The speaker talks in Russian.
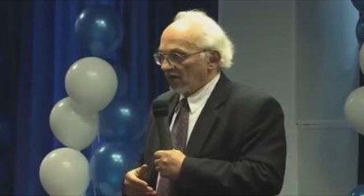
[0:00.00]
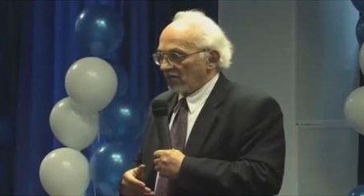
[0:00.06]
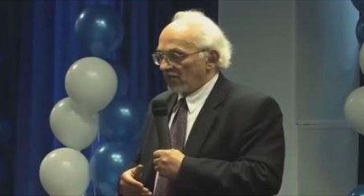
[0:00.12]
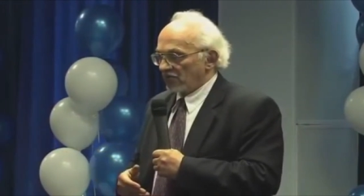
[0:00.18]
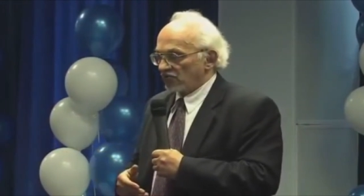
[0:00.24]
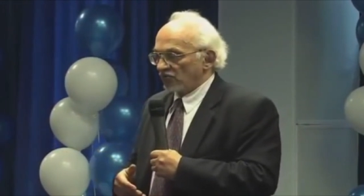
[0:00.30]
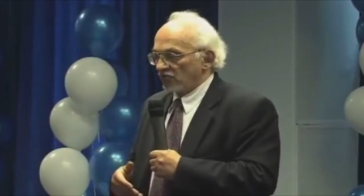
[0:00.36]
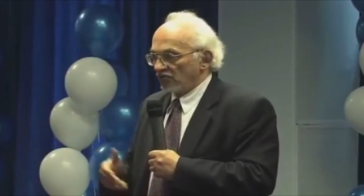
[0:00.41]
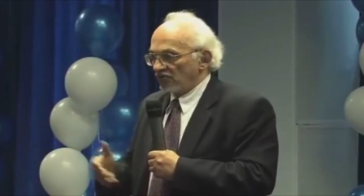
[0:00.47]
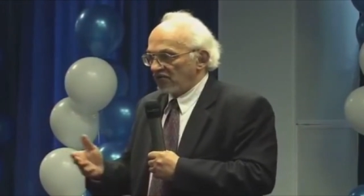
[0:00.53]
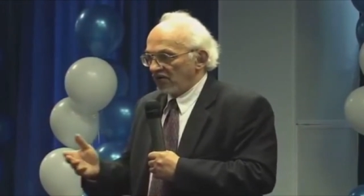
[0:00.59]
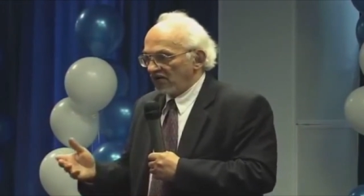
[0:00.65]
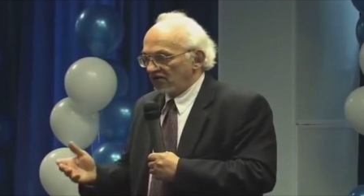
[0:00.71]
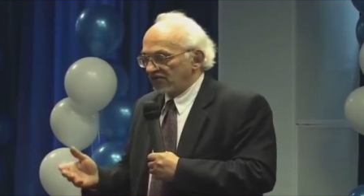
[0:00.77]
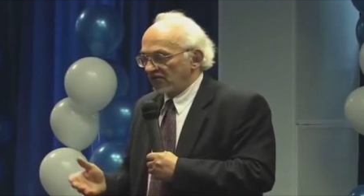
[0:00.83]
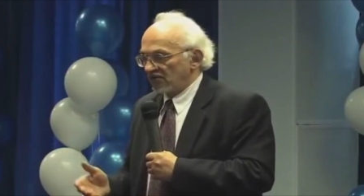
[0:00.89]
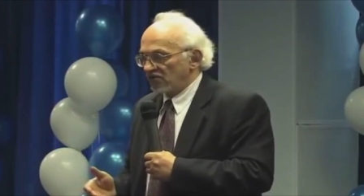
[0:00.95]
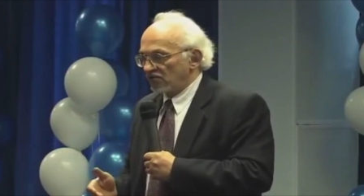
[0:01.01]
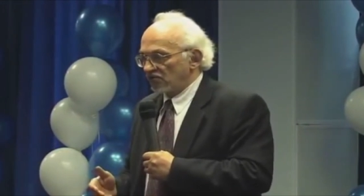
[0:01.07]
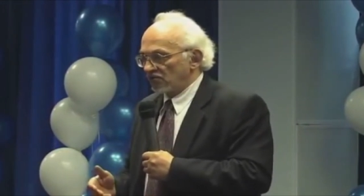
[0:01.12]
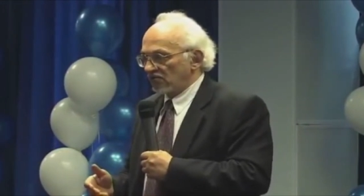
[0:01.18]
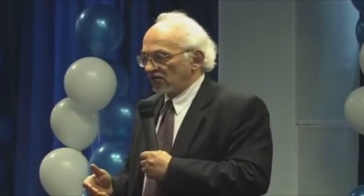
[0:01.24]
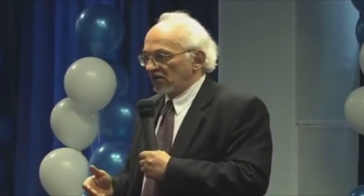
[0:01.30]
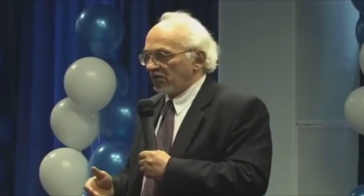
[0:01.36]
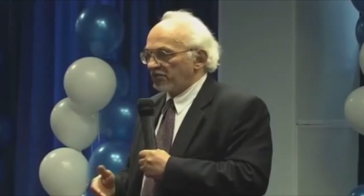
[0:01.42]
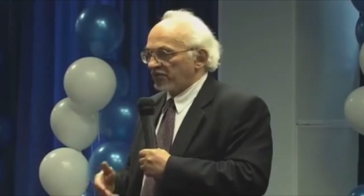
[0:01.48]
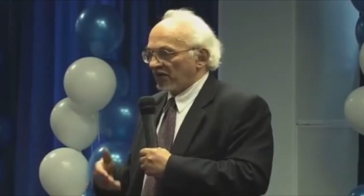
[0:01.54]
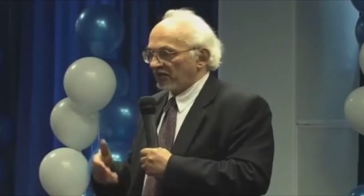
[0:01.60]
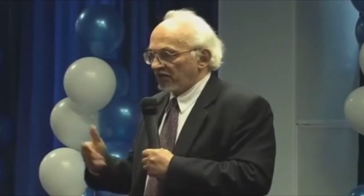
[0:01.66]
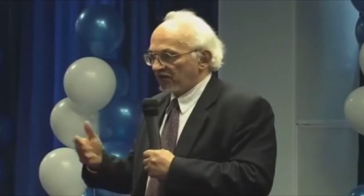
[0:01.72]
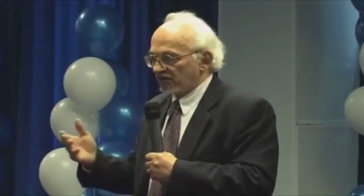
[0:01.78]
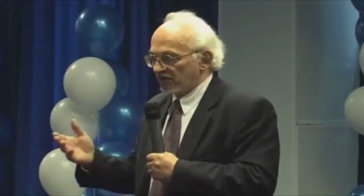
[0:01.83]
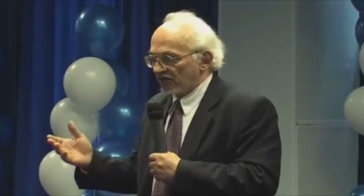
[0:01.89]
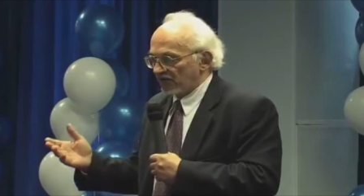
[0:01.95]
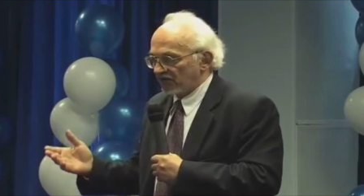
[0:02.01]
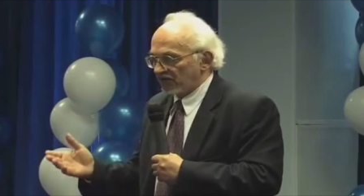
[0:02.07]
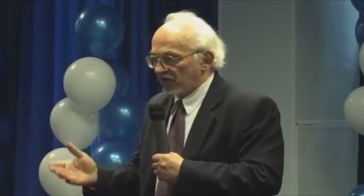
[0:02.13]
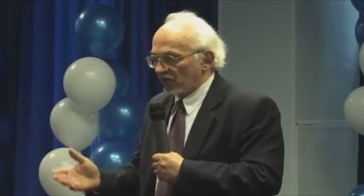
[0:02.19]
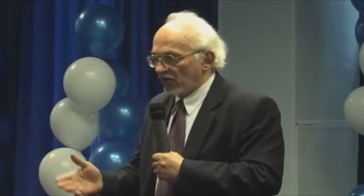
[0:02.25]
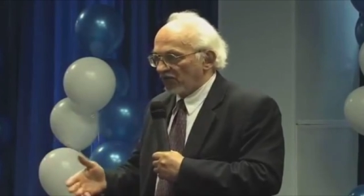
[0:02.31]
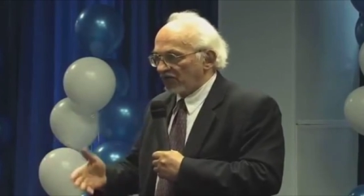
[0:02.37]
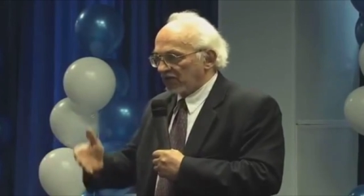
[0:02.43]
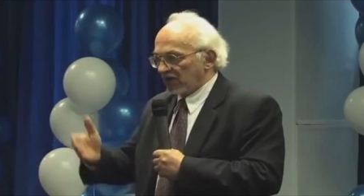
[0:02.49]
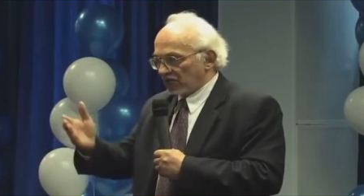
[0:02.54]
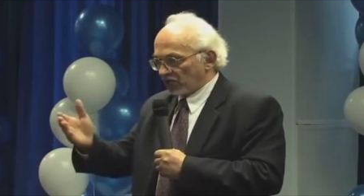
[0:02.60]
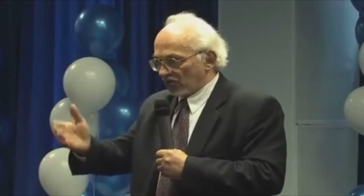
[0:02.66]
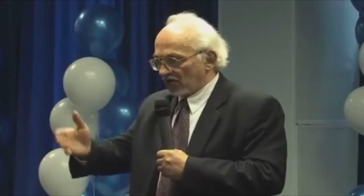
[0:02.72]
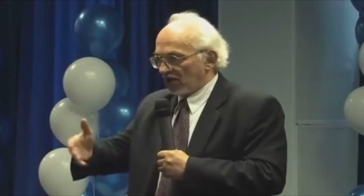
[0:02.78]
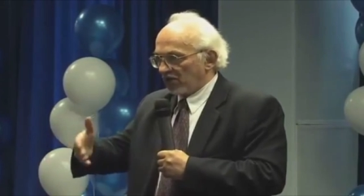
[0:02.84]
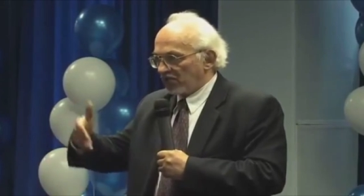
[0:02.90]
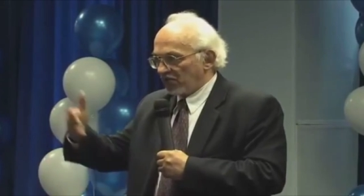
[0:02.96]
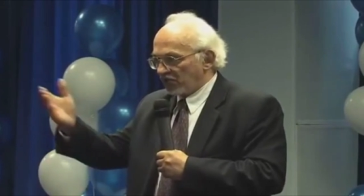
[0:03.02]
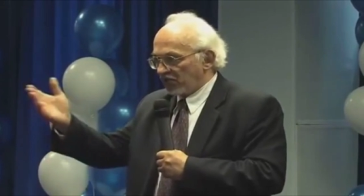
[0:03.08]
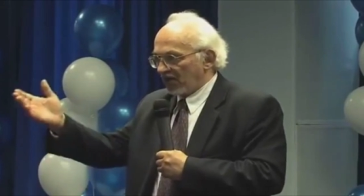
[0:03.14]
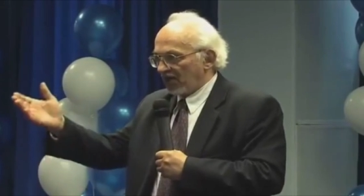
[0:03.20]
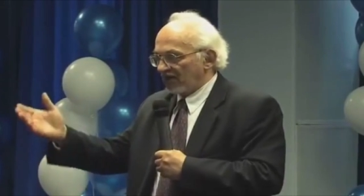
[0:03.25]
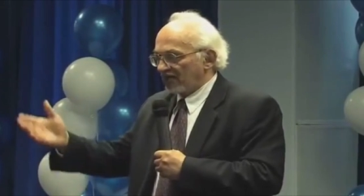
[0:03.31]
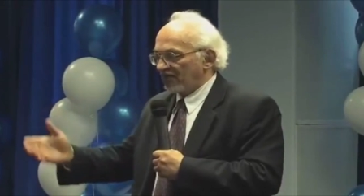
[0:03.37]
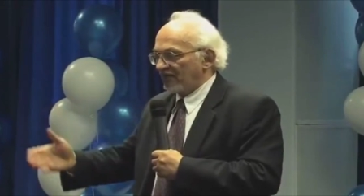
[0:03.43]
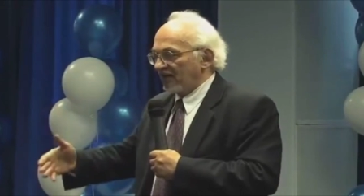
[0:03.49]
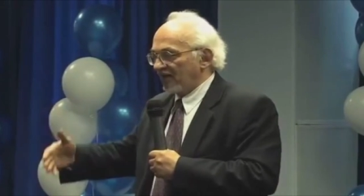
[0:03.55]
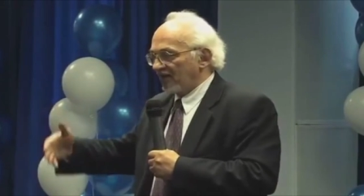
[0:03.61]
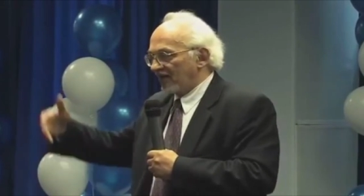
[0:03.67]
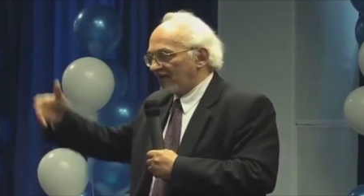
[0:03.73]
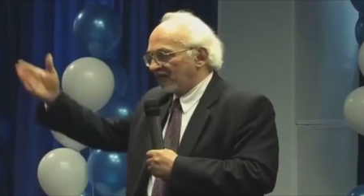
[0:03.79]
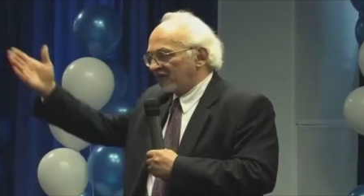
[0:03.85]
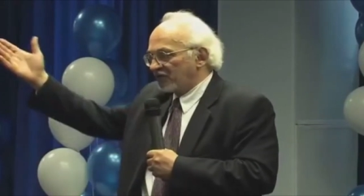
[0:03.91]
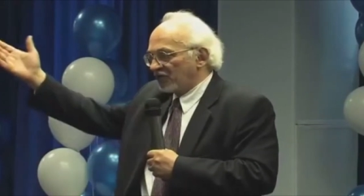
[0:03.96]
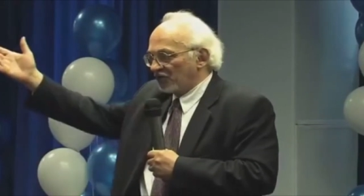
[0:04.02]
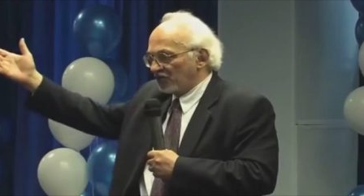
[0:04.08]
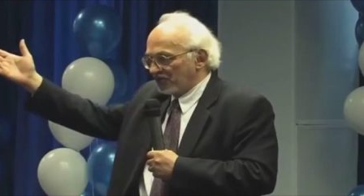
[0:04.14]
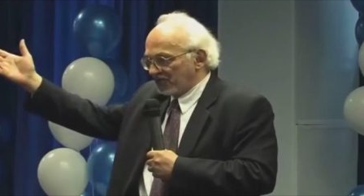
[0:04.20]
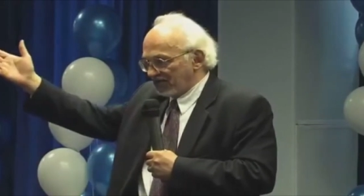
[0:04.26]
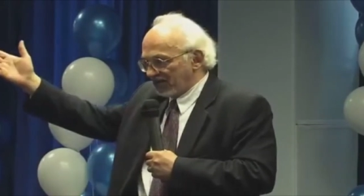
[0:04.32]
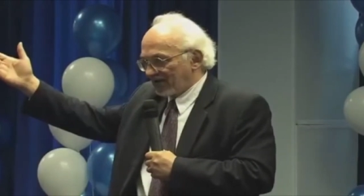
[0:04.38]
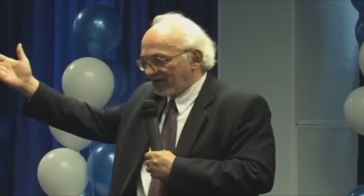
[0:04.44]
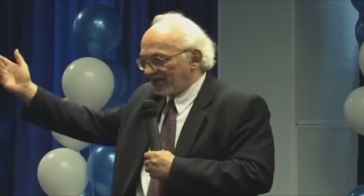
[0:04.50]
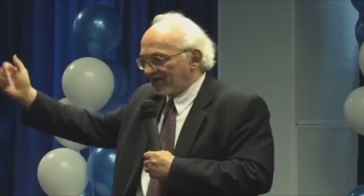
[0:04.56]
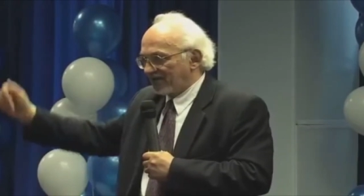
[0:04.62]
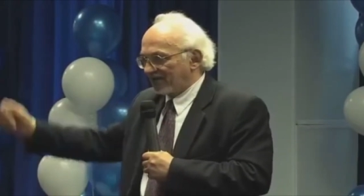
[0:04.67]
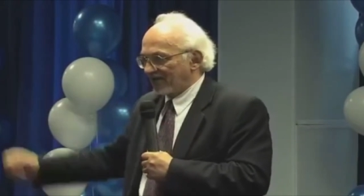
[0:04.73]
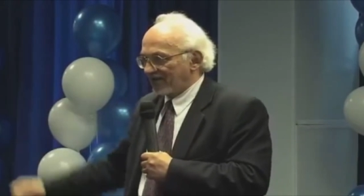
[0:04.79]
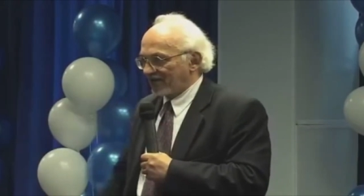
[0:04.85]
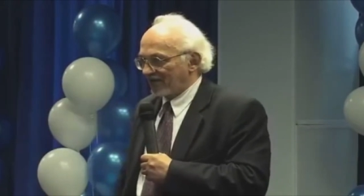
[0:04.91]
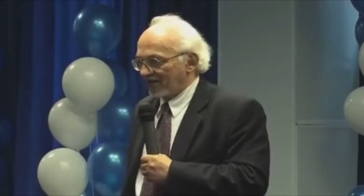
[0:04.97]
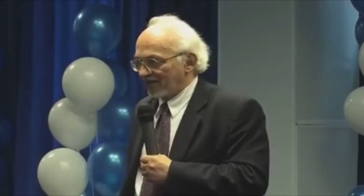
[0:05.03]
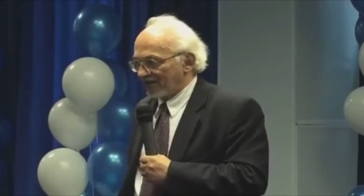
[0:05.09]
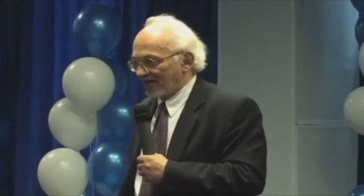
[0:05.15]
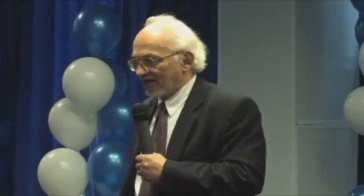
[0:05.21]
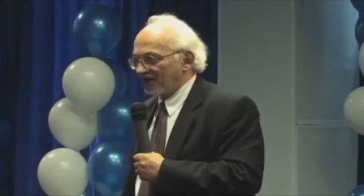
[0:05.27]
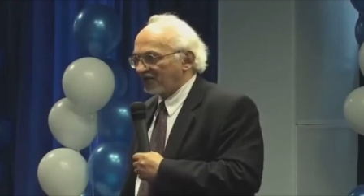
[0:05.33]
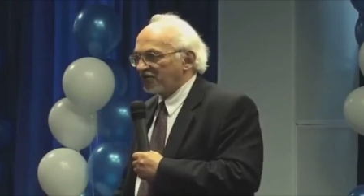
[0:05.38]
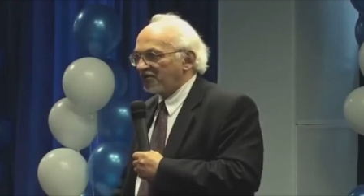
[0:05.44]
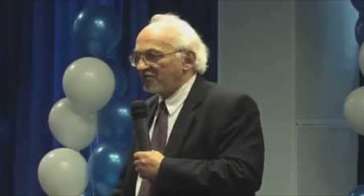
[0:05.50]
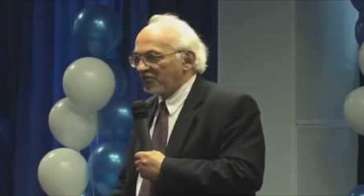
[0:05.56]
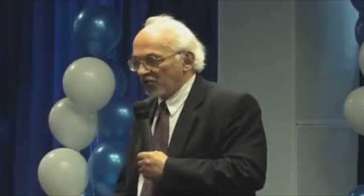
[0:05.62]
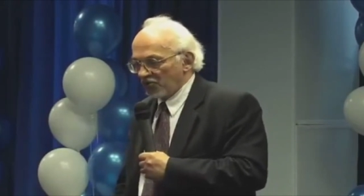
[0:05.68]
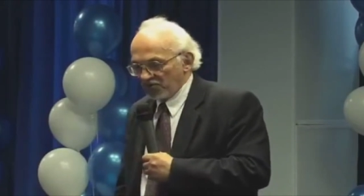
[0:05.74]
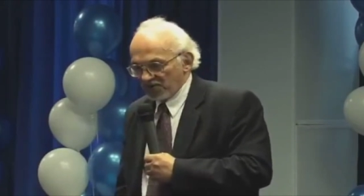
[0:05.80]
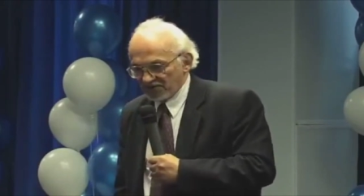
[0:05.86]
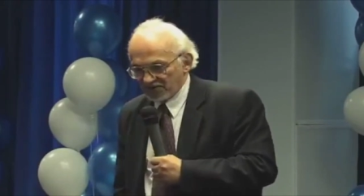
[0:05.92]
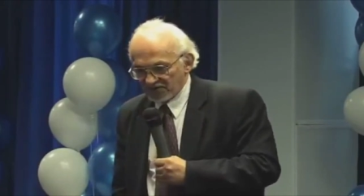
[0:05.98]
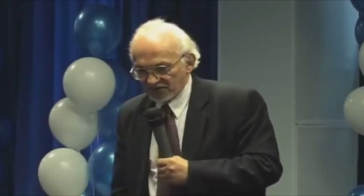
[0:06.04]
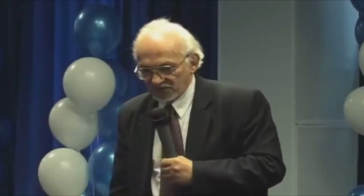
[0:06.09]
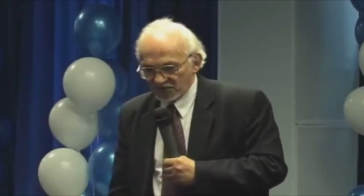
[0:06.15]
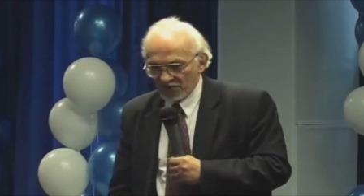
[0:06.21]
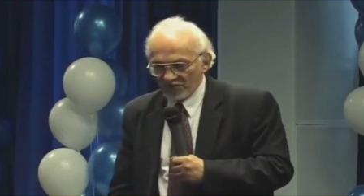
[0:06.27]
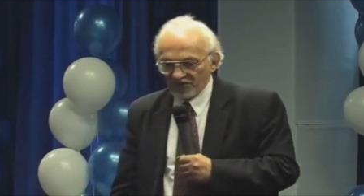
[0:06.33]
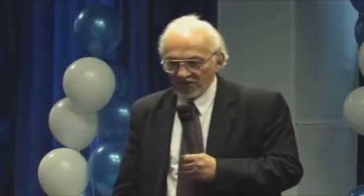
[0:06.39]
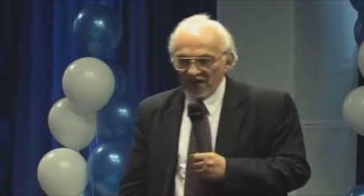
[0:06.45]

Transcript: Поскольку директор Института гриппа, профессор Киселев, который обещает а вакцину сделать э, к октябрю месяцу,